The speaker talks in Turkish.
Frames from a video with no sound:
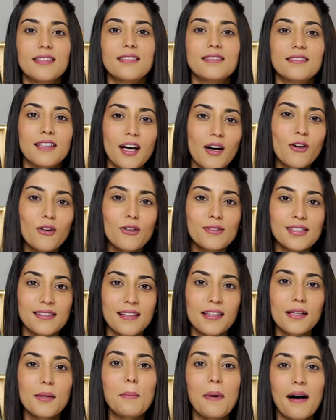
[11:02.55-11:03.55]
Daha önce
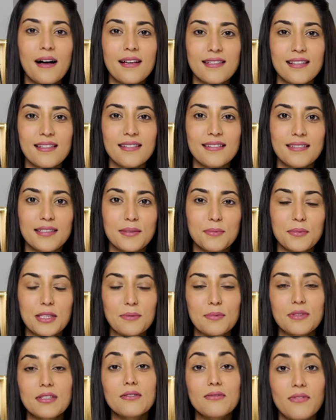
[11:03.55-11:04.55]
de bahsettiğim
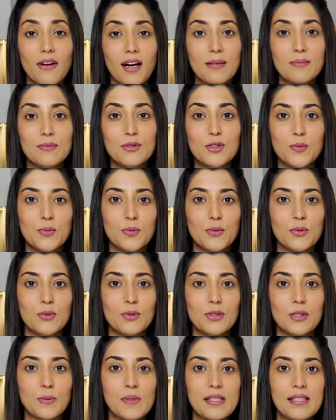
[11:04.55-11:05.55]
gibi Farm Drop
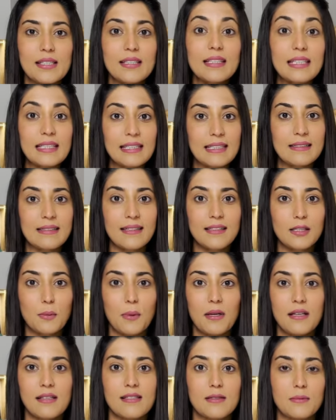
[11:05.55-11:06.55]
uygulaması İngiltere
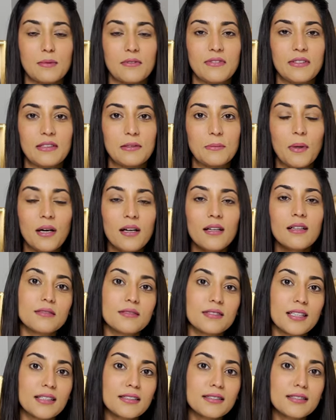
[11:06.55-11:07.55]
bazlı bir firma.
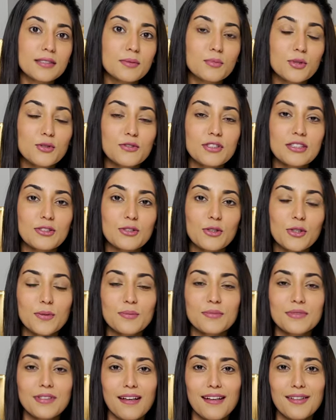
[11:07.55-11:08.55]
Sanırım bu
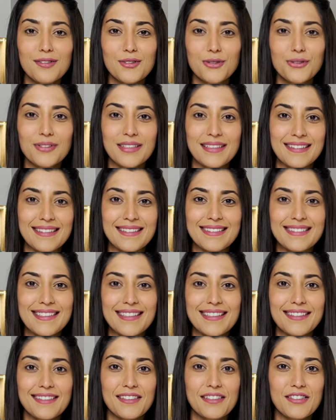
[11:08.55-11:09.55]
videom daha çok
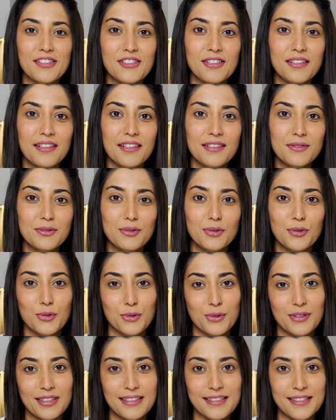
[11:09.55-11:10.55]
İngiltere'de yaşayan
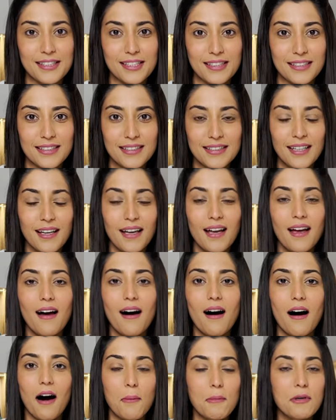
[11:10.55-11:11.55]
Türkler için.
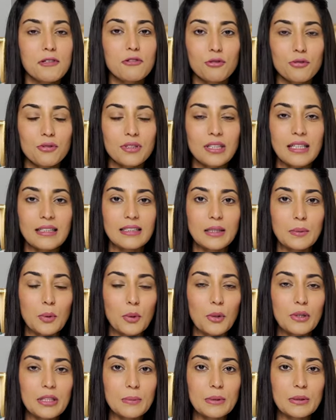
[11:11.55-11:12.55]
Ama Türkiye'de
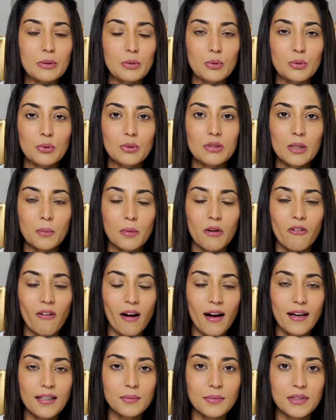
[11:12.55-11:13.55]
böyle bir uygulama
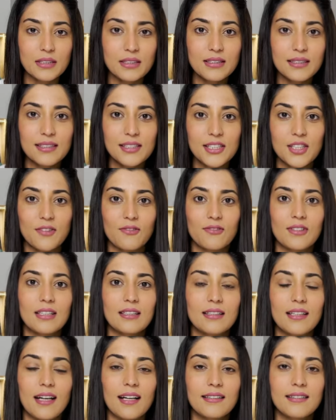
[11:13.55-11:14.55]
var mı?
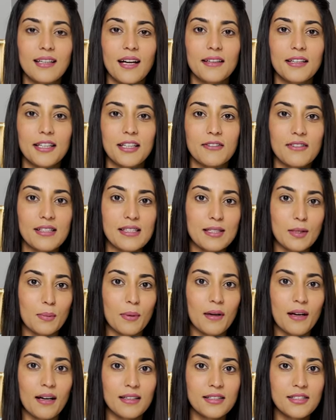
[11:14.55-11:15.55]
Çiftliklerden eve
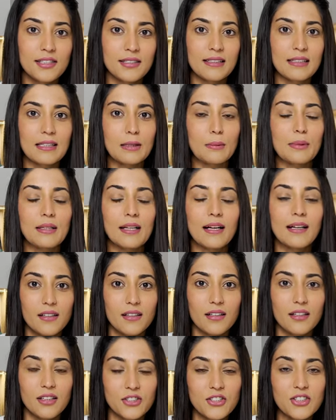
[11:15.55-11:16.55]
sipariş edilebilen.
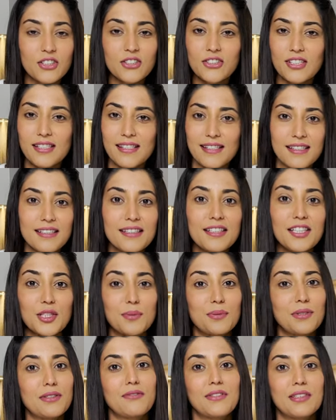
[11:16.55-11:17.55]
Açıkçası
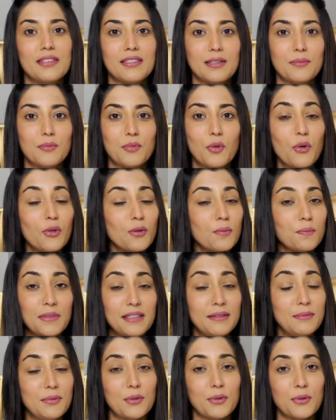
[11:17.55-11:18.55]
hiçbir fikrim yok,
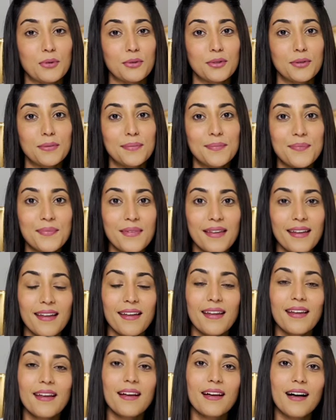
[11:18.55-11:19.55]
bilmiyorum.
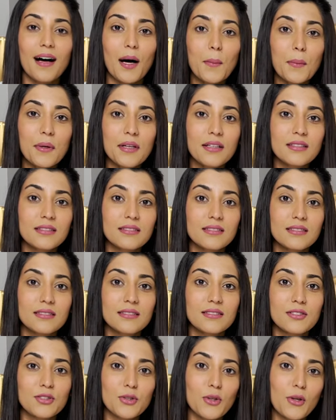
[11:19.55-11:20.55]
Ama
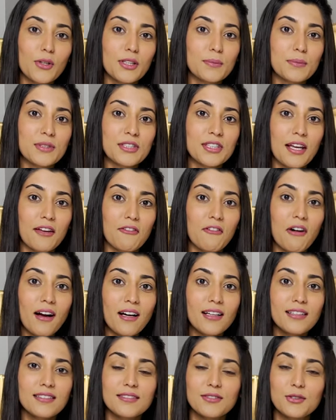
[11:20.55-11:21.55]
Şöyle bir şey
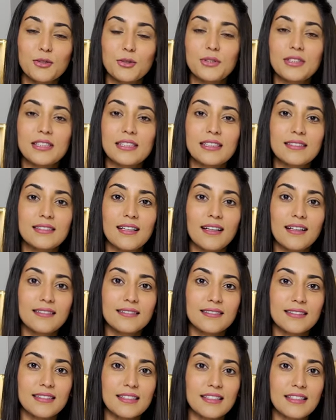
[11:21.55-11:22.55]
var. Türkiye'den
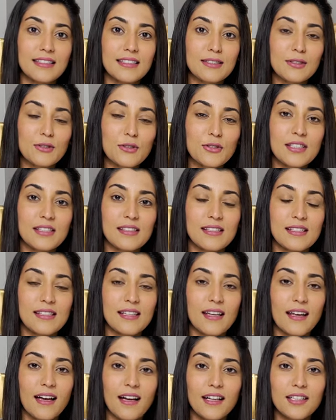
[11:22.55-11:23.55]
izliyorsanız
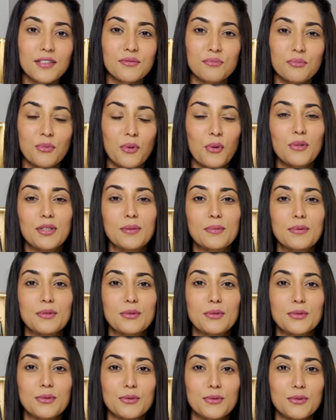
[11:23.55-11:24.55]
eğer böyle bir
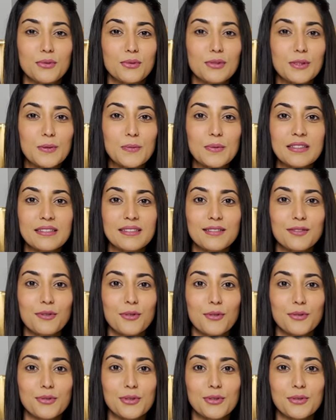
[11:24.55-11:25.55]
uygulamanın
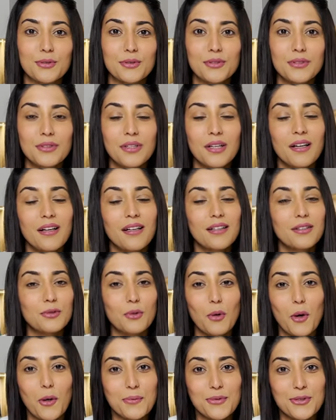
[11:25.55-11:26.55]
olduğunu
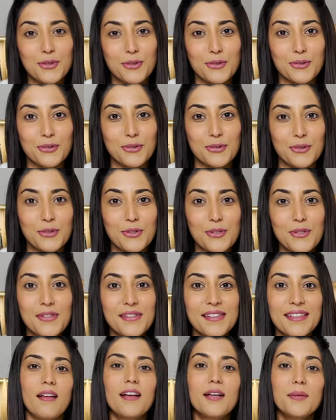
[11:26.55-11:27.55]
görmüş oldunuz.
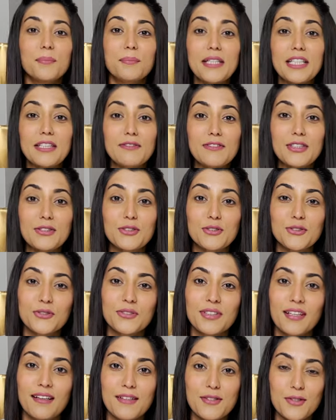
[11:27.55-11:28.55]
Bir
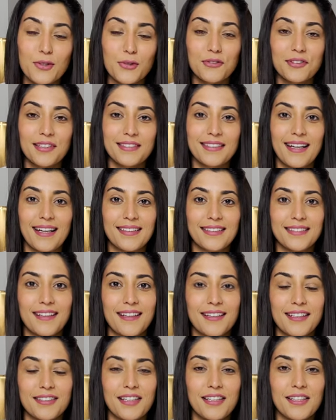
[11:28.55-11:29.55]
videonun daha sonuna geldik
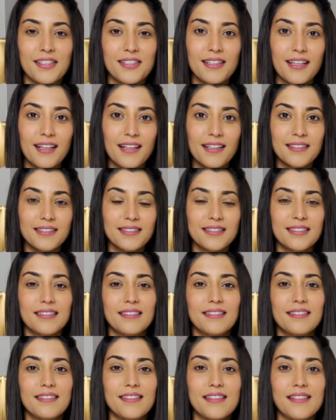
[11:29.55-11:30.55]
arkadaşlar.
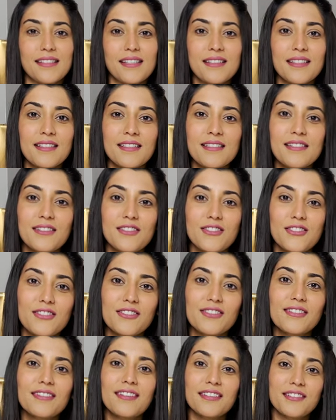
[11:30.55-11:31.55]
İzlediğiniz
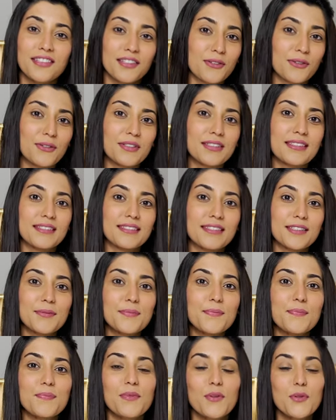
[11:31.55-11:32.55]
için teşekkür
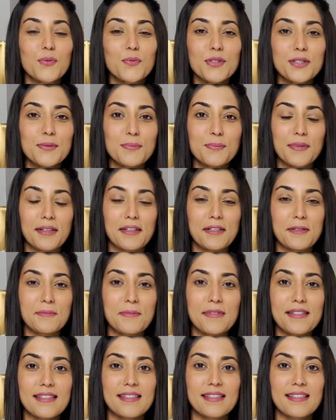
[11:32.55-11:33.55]
ederim. Umarım
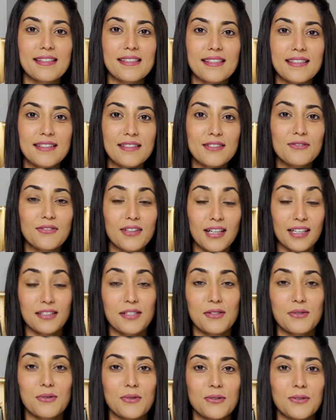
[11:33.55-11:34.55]
beğenmişsinizdir.
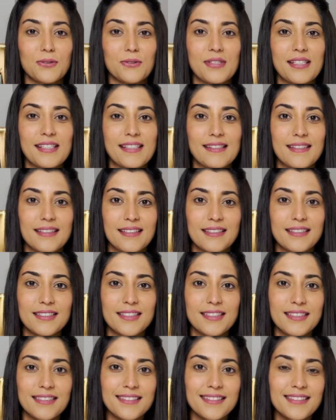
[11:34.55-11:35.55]
Faydası olur sizler
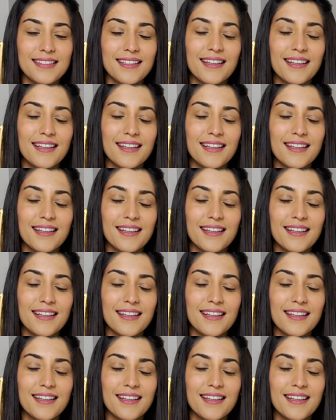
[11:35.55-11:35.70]
için.